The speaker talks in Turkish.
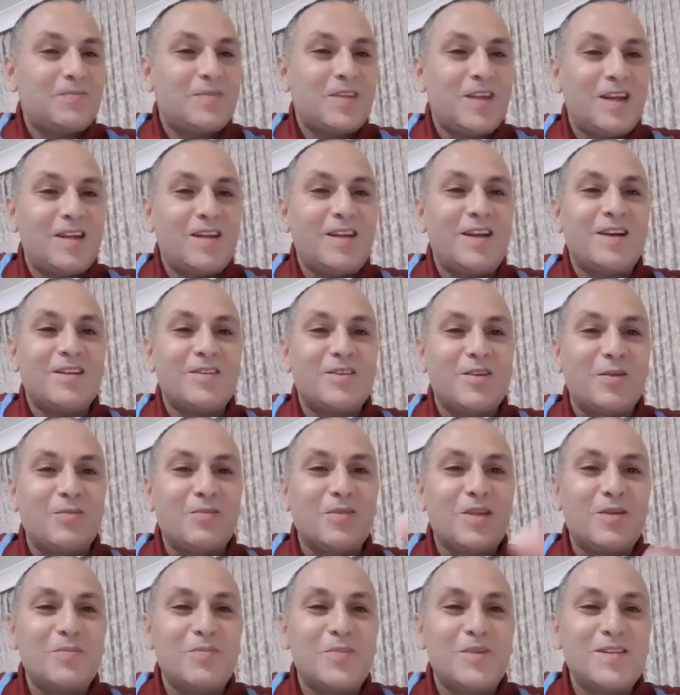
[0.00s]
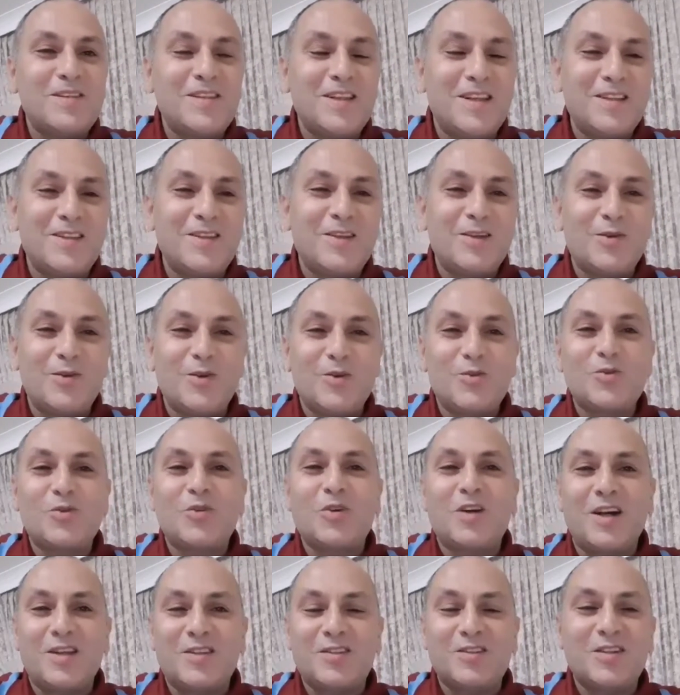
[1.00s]
Yani hakemler bizden değil. O
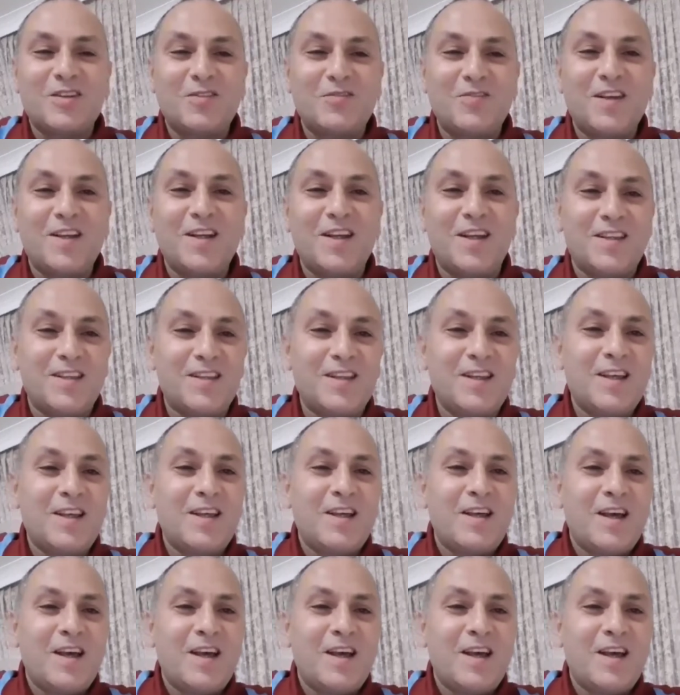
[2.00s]
çok açık ve net.